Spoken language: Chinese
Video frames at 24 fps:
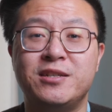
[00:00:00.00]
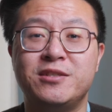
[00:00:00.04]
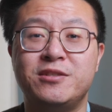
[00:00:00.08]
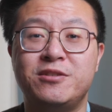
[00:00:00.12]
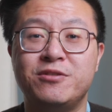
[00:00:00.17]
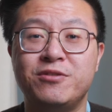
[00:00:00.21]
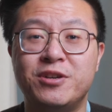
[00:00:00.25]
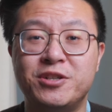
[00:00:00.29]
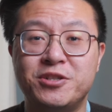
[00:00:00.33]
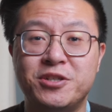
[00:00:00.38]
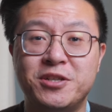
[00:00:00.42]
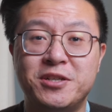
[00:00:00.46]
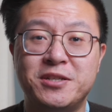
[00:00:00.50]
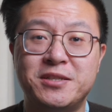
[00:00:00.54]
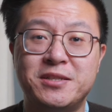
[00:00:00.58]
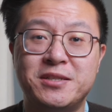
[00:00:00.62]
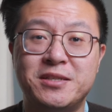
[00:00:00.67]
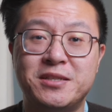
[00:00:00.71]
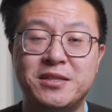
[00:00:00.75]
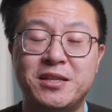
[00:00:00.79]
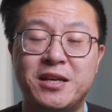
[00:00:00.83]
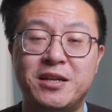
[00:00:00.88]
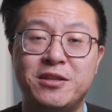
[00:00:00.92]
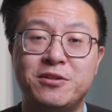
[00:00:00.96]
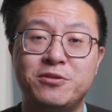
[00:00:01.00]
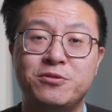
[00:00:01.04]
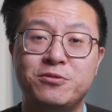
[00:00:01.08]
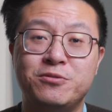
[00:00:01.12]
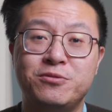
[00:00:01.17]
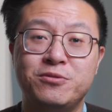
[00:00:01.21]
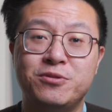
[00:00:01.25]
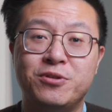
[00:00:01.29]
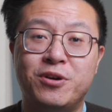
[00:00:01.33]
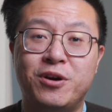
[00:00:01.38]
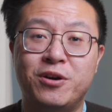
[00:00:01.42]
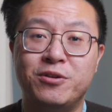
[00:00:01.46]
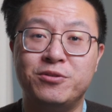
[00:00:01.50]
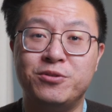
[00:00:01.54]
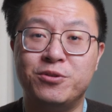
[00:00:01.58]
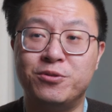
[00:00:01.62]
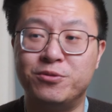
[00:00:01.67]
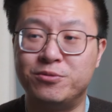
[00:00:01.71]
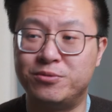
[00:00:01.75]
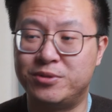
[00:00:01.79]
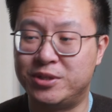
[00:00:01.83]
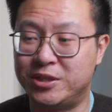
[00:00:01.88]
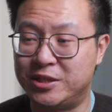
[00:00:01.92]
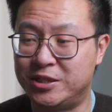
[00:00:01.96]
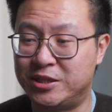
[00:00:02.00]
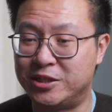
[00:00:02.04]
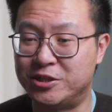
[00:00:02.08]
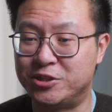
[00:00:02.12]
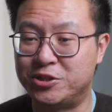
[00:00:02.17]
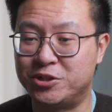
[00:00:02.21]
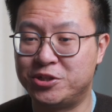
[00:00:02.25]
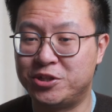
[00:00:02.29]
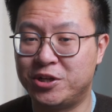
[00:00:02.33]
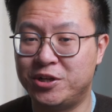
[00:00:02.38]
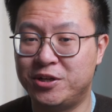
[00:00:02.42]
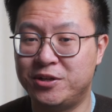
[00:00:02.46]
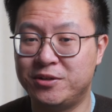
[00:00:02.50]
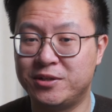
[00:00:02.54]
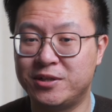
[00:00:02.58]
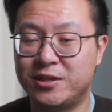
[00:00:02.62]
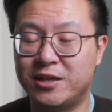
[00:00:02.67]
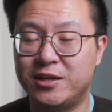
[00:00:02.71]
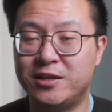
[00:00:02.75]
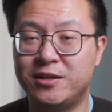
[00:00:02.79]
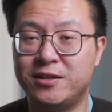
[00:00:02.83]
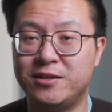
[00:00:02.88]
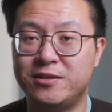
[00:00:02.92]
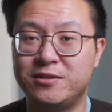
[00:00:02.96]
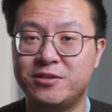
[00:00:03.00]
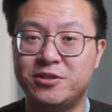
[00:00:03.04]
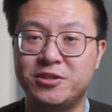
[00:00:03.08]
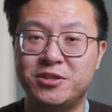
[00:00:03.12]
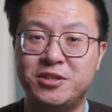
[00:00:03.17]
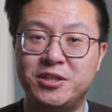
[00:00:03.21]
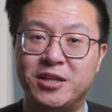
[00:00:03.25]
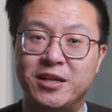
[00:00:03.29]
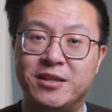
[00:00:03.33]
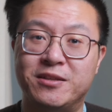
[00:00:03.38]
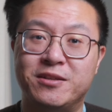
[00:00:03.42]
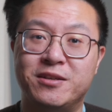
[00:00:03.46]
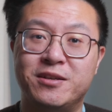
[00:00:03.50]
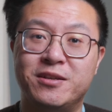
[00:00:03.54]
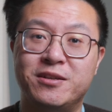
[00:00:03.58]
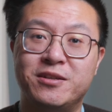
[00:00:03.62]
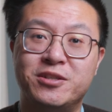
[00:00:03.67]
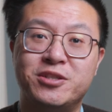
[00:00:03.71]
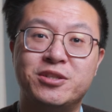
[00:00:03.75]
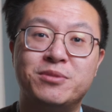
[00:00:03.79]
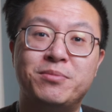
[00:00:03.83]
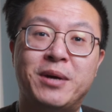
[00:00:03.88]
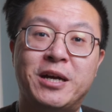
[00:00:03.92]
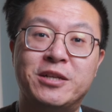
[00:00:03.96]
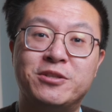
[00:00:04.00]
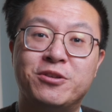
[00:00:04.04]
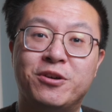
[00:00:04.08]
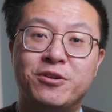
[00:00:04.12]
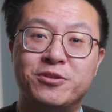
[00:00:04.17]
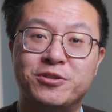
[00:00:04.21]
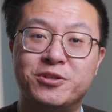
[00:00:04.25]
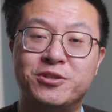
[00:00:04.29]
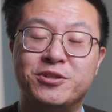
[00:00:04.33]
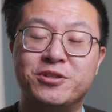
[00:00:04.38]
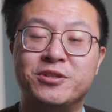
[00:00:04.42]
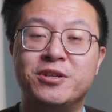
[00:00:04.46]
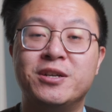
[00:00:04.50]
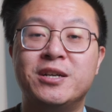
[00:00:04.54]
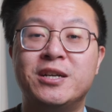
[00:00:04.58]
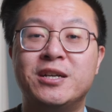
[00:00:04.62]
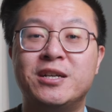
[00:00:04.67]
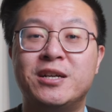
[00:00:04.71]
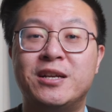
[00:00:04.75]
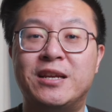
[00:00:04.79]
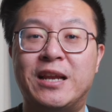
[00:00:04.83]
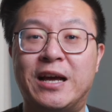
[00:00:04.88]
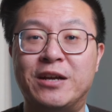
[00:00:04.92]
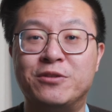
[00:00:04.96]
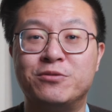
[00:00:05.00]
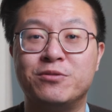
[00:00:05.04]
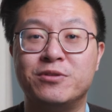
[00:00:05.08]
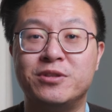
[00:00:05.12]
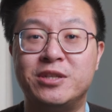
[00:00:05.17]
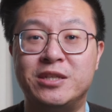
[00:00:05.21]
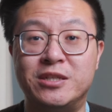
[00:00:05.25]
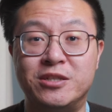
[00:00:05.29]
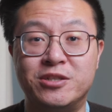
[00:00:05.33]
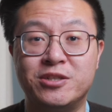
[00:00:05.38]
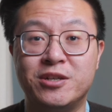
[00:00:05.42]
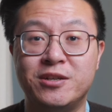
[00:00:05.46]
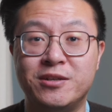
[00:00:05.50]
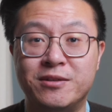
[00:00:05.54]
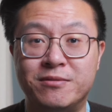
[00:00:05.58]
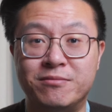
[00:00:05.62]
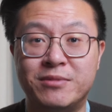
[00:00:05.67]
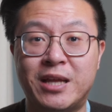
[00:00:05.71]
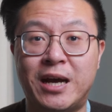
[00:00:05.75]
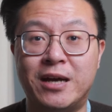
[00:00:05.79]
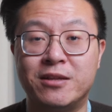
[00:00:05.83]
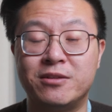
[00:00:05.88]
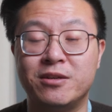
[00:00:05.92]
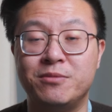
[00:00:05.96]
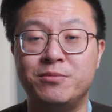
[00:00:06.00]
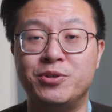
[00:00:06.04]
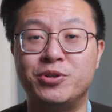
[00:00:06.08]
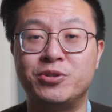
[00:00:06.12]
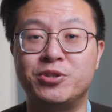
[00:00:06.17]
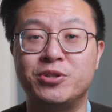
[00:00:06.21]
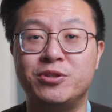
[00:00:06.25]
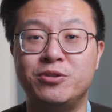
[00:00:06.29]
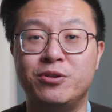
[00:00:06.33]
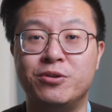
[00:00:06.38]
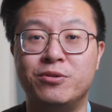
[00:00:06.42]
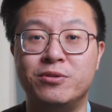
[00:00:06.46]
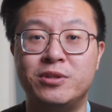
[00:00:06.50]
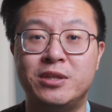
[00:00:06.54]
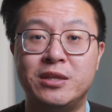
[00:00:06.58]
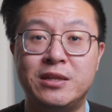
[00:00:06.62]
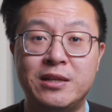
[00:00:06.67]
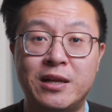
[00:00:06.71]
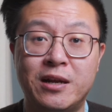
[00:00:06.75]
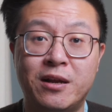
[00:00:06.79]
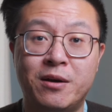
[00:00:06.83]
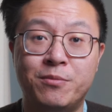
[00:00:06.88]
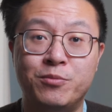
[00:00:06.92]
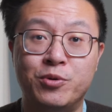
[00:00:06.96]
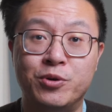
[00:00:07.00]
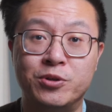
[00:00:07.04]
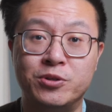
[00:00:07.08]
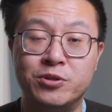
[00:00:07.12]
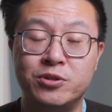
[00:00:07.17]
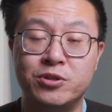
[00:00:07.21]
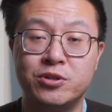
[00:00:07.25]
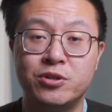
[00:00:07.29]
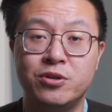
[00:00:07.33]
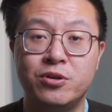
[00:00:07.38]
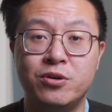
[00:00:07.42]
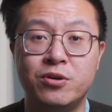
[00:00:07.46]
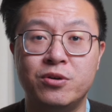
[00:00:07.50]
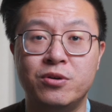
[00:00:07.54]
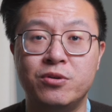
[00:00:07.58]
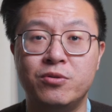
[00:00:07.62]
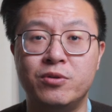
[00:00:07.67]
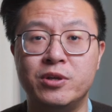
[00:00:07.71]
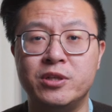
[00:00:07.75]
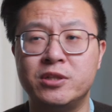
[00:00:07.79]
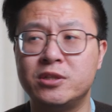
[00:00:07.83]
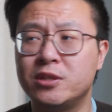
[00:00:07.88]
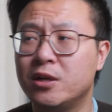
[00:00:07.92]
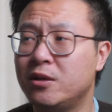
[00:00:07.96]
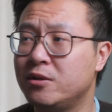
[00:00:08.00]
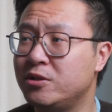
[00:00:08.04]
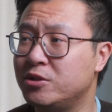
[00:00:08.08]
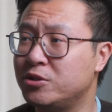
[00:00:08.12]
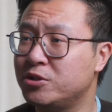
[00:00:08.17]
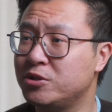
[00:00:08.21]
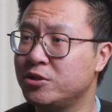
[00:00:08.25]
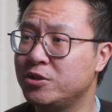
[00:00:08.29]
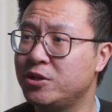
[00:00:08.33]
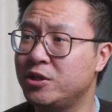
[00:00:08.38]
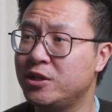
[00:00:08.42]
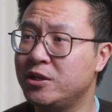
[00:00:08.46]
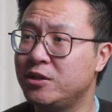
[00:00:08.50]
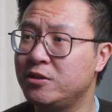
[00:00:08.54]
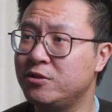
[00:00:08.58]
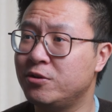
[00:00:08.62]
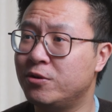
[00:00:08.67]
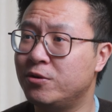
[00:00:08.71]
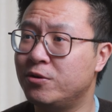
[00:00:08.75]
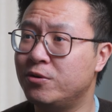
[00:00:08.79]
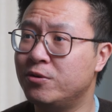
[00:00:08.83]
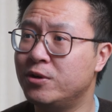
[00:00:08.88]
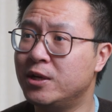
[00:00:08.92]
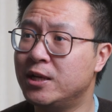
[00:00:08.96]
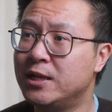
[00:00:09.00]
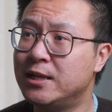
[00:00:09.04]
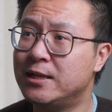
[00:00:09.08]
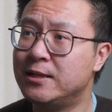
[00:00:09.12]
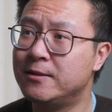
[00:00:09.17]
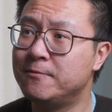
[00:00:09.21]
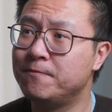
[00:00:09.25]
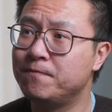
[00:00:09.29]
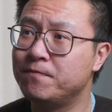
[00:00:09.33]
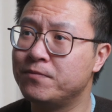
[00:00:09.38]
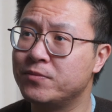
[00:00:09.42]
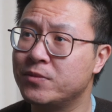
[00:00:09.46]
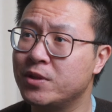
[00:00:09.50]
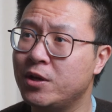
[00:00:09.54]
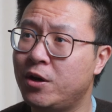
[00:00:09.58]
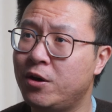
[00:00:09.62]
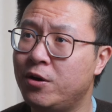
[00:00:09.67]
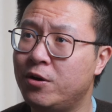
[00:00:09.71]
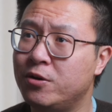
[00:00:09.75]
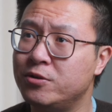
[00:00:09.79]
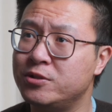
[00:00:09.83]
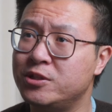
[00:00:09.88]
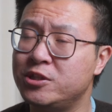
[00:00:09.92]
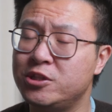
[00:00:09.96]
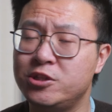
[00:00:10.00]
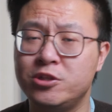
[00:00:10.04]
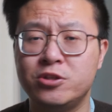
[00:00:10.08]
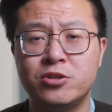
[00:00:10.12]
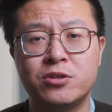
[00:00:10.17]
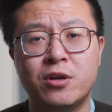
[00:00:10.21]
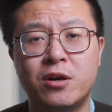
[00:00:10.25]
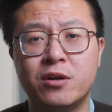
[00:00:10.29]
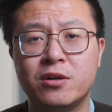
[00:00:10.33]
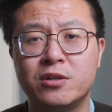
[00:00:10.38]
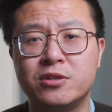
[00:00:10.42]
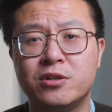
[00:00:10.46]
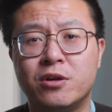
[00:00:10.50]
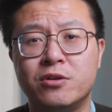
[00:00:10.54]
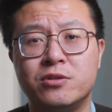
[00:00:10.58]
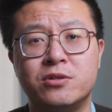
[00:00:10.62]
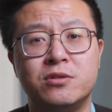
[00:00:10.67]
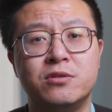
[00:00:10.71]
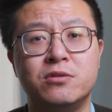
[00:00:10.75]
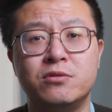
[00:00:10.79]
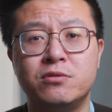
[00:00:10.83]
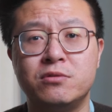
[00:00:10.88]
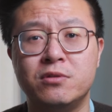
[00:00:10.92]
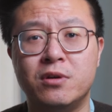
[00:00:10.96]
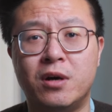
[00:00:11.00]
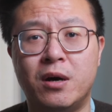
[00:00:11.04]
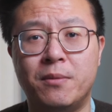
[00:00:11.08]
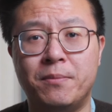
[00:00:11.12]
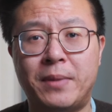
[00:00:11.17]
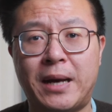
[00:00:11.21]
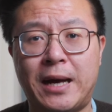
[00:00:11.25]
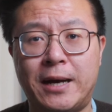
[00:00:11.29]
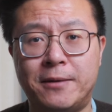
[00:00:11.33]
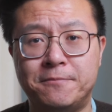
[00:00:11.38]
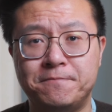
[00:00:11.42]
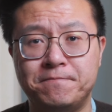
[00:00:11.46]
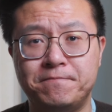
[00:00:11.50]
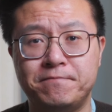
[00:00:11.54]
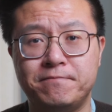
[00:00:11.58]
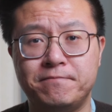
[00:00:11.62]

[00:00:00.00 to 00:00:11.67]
尽管这一次它的续航有提升，跟之前的十八小时来说提升很大，特别是有低电量模式之后，我印象里是可以有到七十二个小时的续航吧。